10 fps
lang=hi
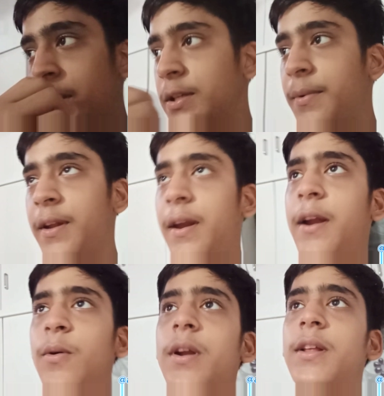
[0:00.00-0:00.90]
ए में
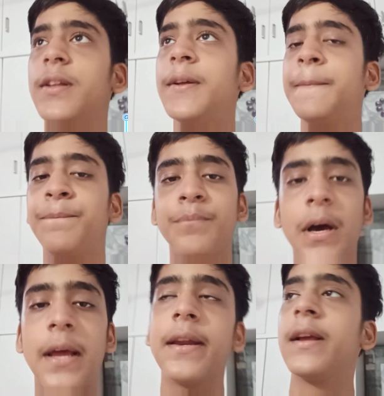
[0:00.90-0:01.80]
रेडी हो रहे थे
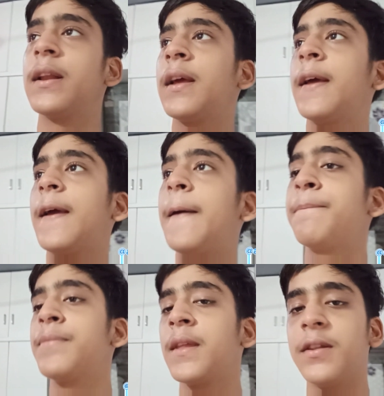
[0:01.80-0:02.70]
बाहर निकल गए हैं
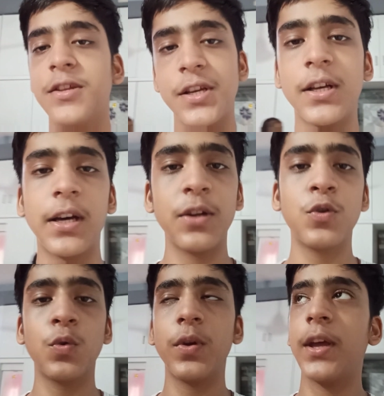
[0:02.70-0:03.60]
नीचे कार आ
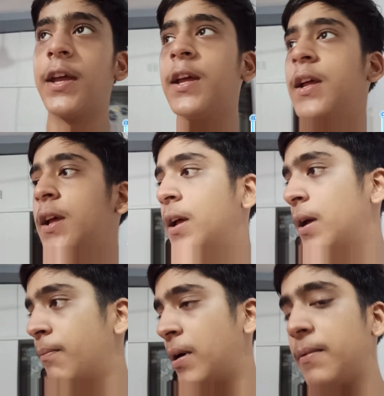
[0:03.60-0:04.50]
चुकी है
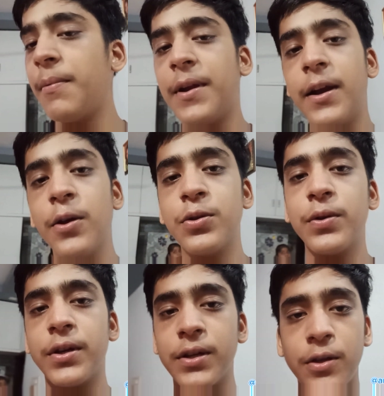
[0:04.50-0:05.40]
पापा भी रेडी हो
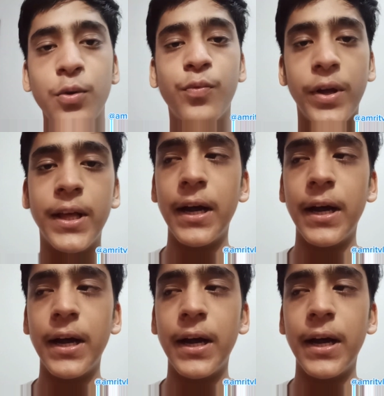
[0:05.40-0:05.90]
चुके हैं क्योंकि वही